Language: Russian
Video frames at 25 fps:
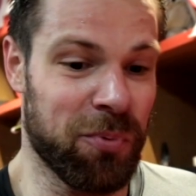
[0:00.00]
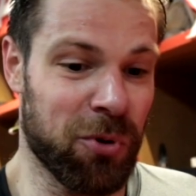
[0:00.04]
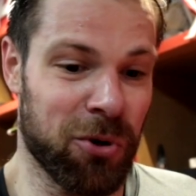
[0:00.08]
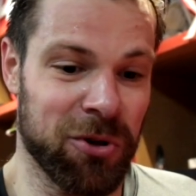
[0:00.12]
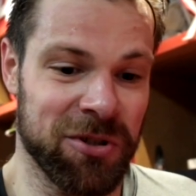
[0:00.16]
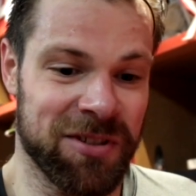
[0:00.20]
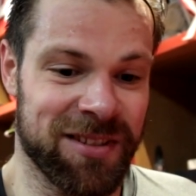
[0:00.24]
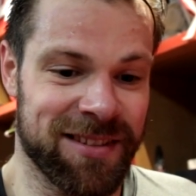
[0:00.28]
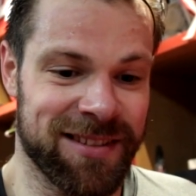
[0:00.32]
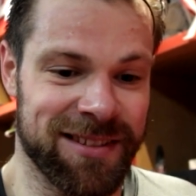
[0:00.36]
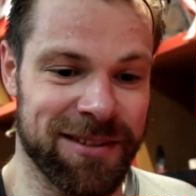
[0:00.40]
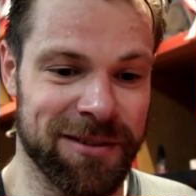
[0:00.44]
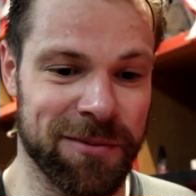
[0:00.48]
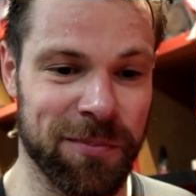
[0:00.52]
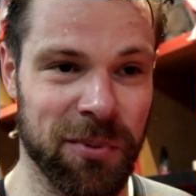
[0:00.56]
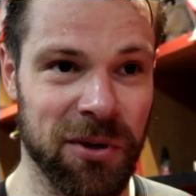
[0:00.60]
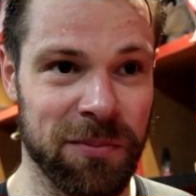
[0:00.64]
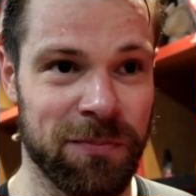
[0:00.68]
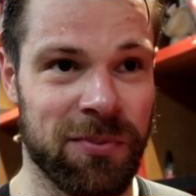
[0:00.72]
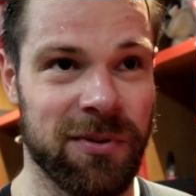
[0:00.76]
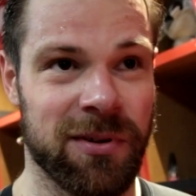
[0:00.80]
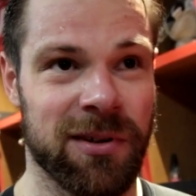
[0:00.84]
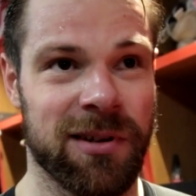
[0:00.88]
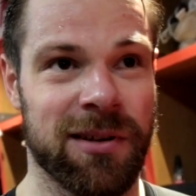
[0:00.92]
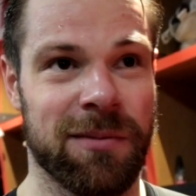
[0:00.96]
Просто
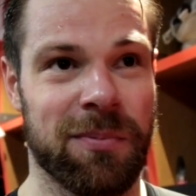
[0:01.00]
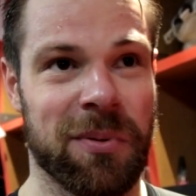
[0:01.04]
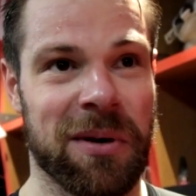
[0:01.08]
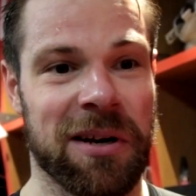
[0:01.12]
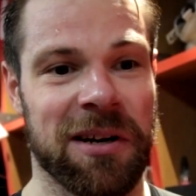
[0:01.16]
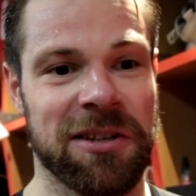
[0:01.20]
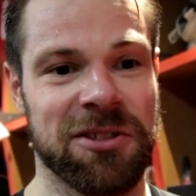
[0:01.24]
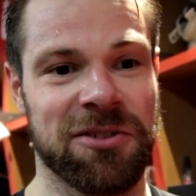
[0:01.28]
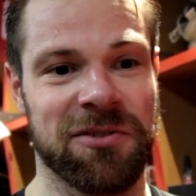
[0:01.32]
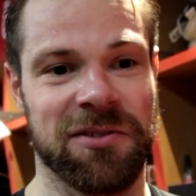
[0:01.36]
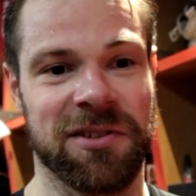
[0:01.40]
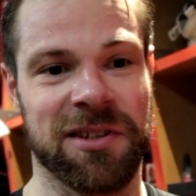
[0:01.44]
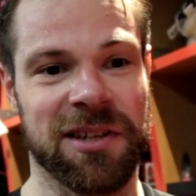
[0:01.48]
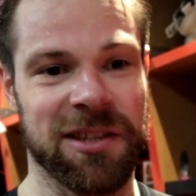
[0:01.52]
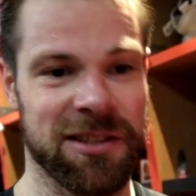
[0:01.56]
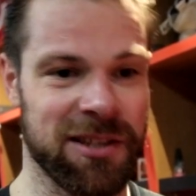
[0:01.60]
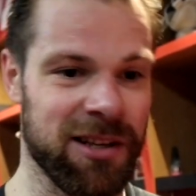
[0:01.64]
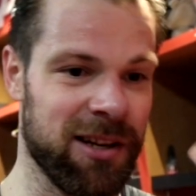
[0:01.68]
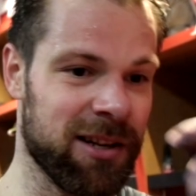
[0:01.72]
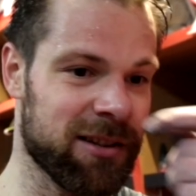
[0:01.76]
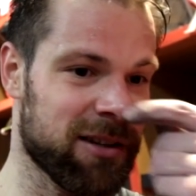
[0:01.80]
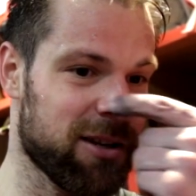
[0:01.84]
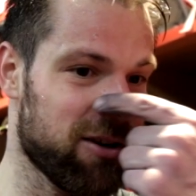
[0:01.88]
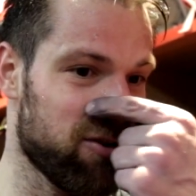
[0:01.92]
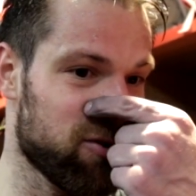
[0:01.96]
пораньше
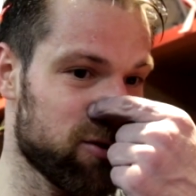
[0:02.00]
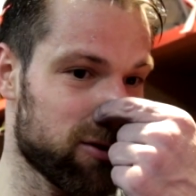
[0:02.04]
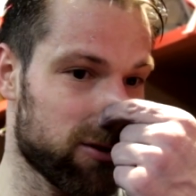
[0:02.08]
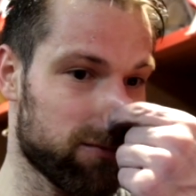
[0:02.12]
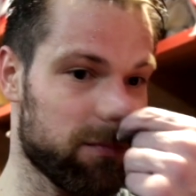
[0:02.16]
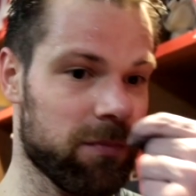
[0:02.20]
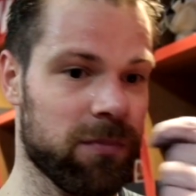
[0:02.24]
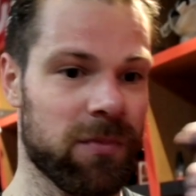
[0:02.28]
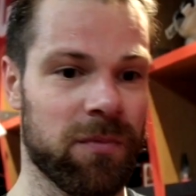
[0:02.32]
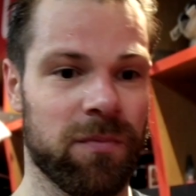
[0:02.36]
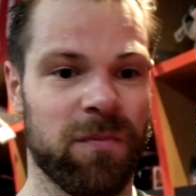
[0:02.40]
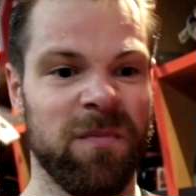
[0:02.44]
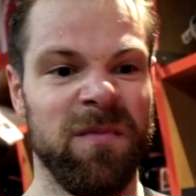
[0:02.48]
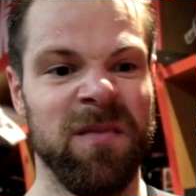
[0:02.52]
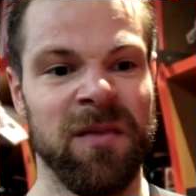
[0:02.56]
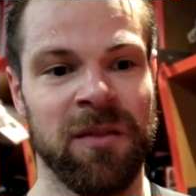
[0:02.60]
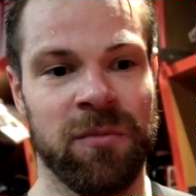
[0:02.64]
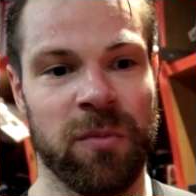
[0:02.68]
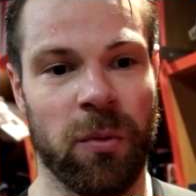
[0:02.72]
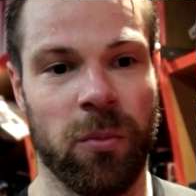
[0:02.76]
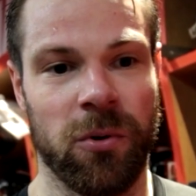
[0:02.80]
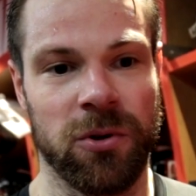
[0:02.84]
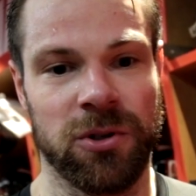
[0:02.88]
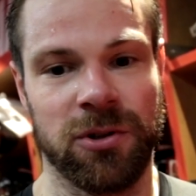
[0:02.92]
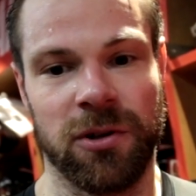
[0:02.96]
выходили на лед,
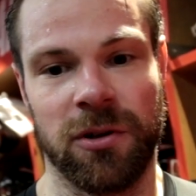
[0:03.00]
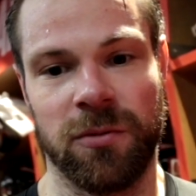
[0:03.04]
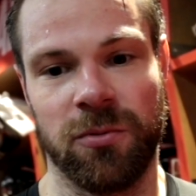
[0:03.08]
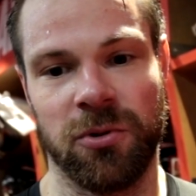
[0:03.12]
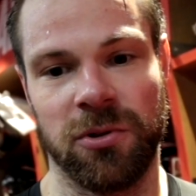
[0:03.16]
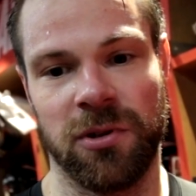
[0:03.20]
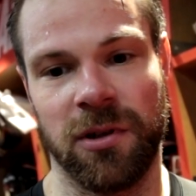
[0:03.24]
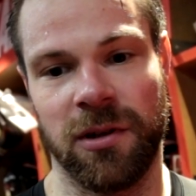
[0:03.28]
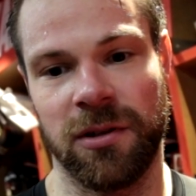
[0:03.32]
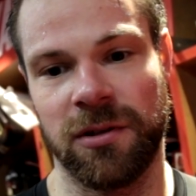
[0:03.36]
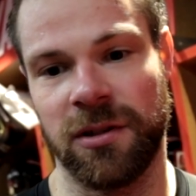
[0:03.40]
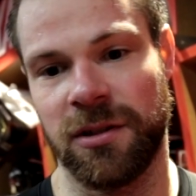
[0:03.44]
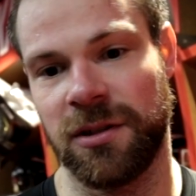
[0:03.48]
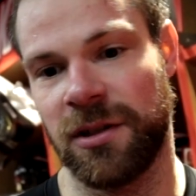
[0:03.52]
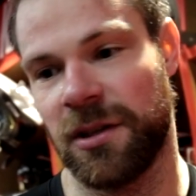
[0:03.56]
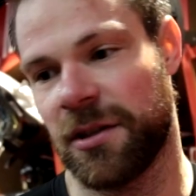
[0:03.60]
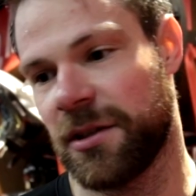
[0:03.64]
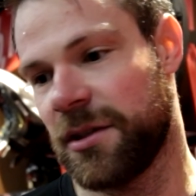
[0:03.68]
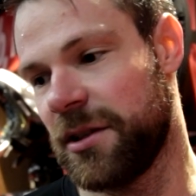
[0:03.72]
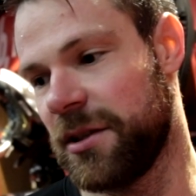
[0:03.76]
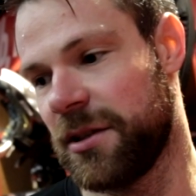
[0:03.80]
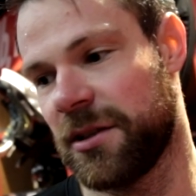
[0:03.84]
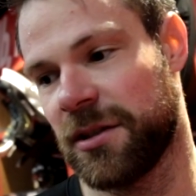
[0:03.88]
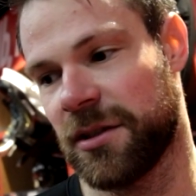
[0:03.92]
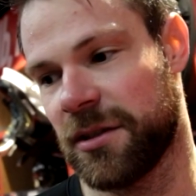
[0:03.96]
побольше работали на
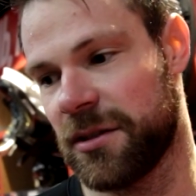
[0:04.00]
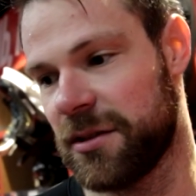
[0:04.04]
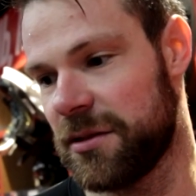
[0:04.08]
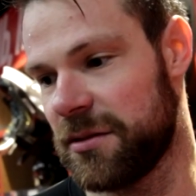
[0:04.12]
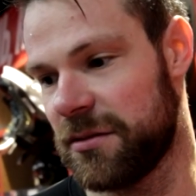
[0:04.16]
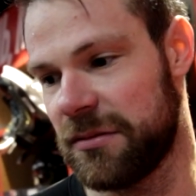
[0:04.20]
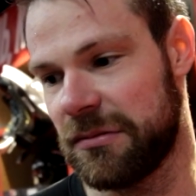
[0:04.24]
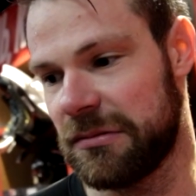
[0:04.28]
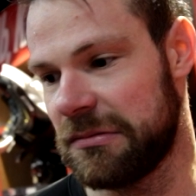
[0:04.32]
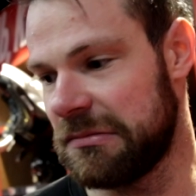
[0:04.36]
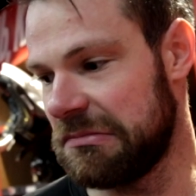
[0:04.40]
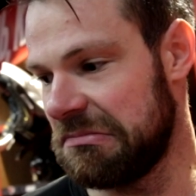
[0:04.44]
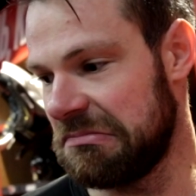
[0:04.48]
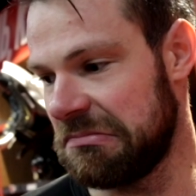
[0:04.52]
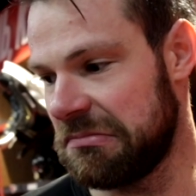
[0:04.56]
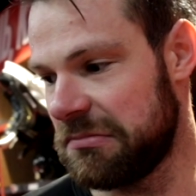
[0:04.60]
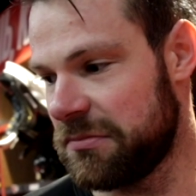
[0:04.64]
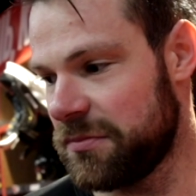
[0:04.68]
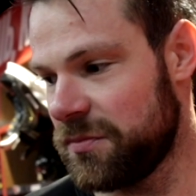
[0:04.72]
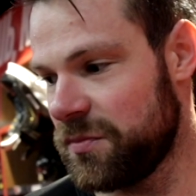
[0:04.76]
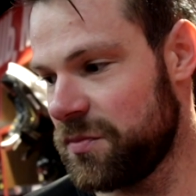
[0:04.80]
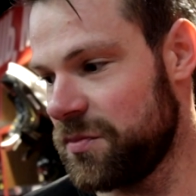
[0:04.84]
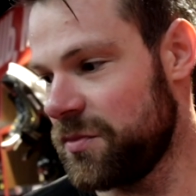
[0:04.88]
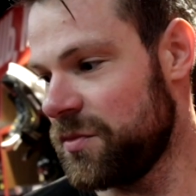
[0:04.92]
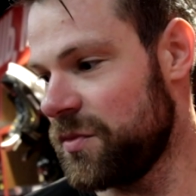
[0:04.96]
технике,
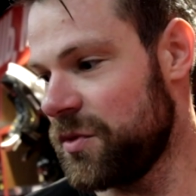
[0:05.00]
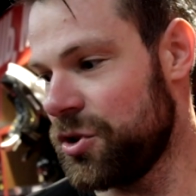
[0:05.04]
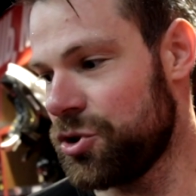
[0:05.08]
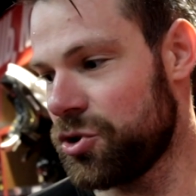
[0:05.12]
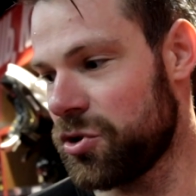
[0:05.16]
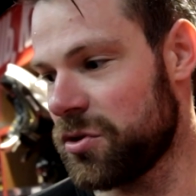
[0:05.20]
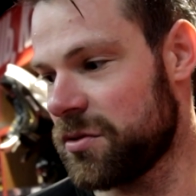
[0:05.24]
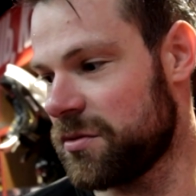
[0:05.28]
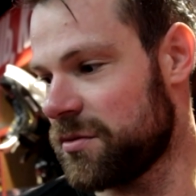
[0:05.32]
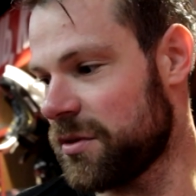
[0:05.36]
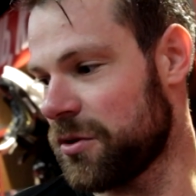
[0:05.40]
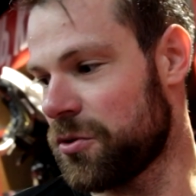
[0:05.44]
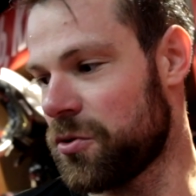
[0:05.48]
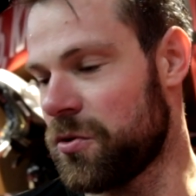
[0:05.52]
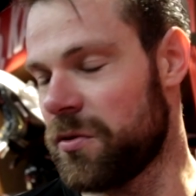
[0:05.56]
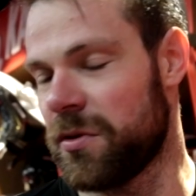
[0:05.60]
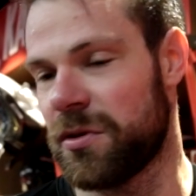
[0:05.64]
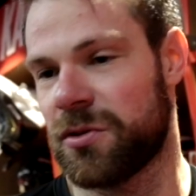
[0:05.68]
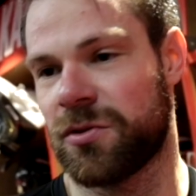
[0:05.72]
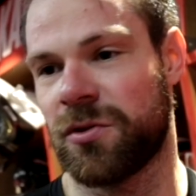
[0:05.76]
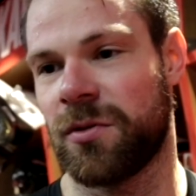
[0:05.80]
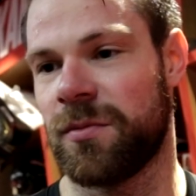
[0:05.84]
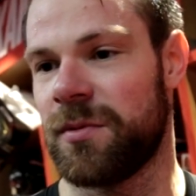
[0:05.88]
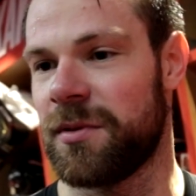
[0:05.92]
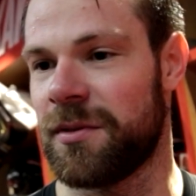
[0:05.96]
Ничего такого
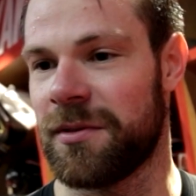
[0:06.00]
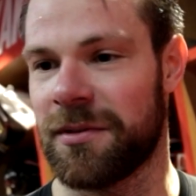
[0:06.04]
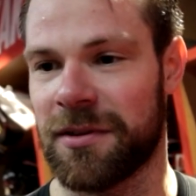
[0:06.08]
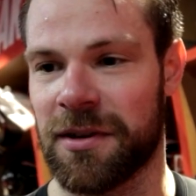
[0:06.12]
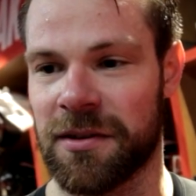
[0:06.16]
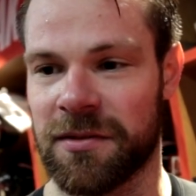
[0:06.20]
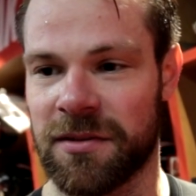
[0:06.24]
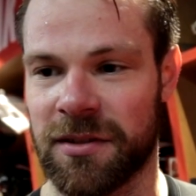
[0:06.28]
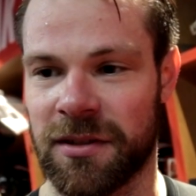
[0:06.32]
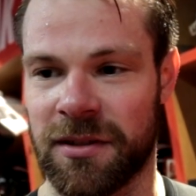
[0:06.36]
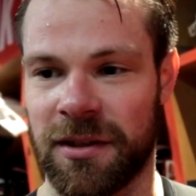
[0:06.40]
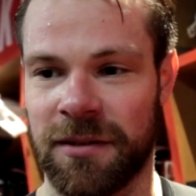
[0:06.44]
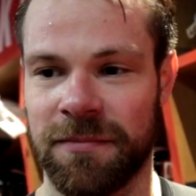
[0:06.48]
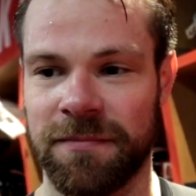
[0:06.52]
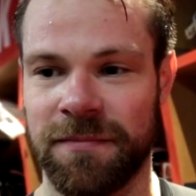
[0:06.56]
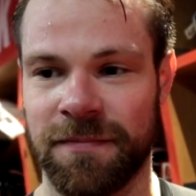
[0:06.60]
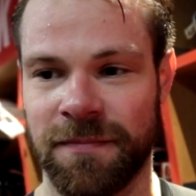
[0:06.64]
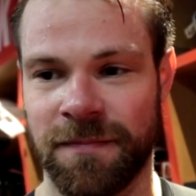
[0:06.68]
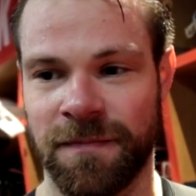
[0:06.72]
особенного, как всегда.